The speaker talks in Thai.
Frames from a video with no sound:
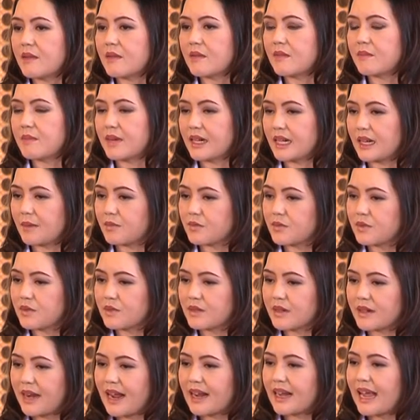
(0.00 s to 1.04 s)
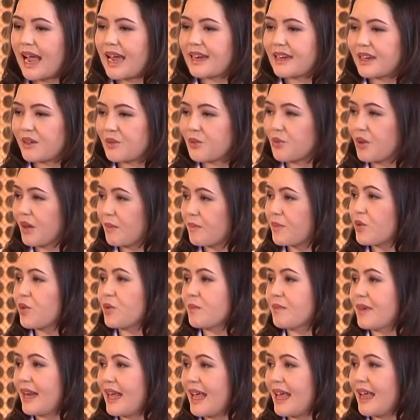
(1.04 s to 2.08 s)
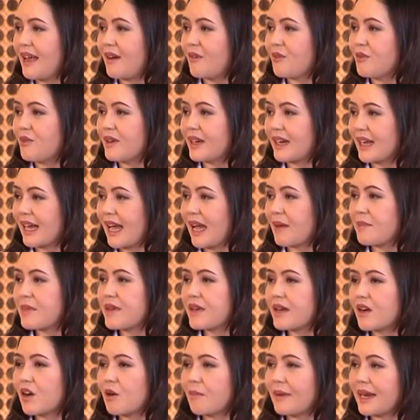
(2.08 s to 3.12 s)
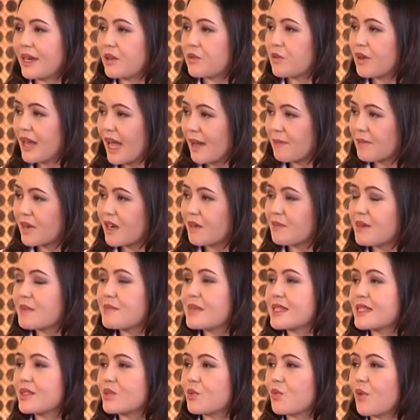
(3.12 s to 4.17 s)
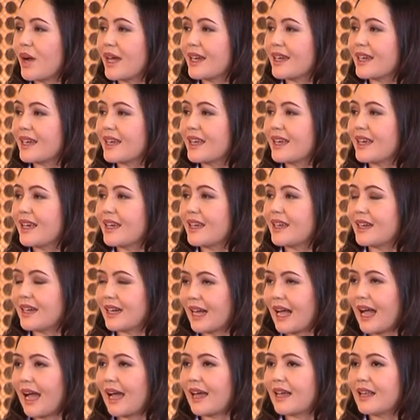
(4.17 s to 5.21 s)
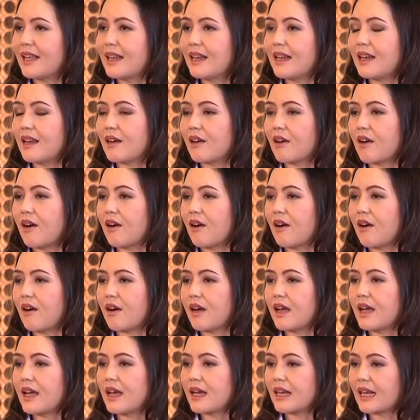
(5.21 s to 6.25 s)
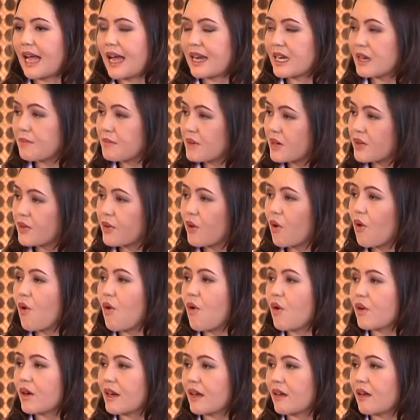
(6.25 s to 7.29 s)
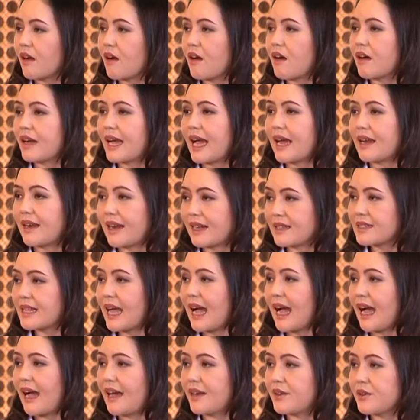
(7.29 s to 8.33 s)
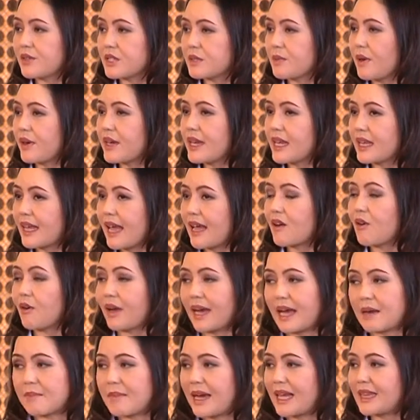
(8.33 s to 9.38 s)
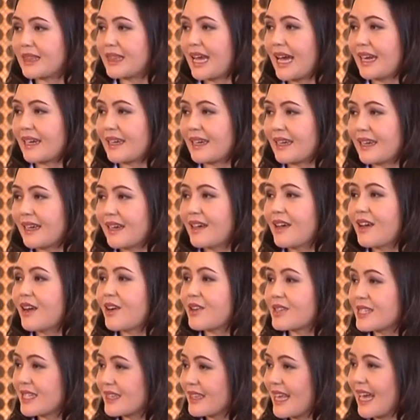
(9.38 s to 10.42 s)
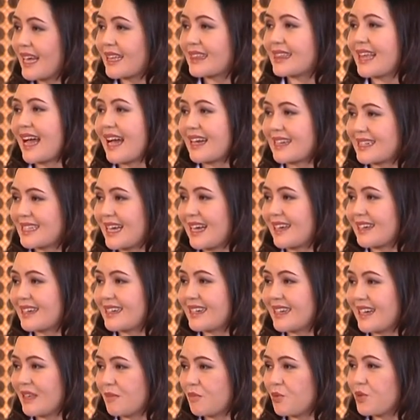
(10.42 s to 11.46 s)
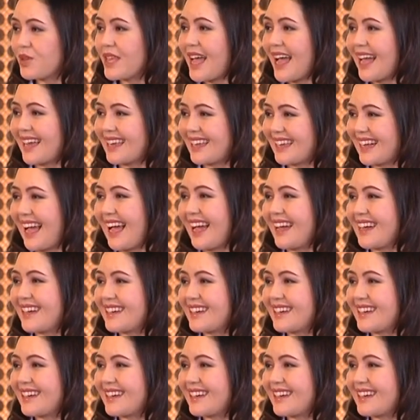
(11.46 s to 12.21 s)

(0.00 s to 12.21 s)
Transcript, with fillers: เหมือนกับร่างกายเนี่ยถูกกาหนดมาแล้วนะคะ มีเรื่องของพันธุกรรมเข้ามามีส่วนนะคะ แล้วก็การดำเนินโรคแล้วก็การรักษา โดยเฉพาะในแง่ของการผ่าตัดเนี่ยก็จะแตกต่างจากในผู้ใหญ่ค่ะ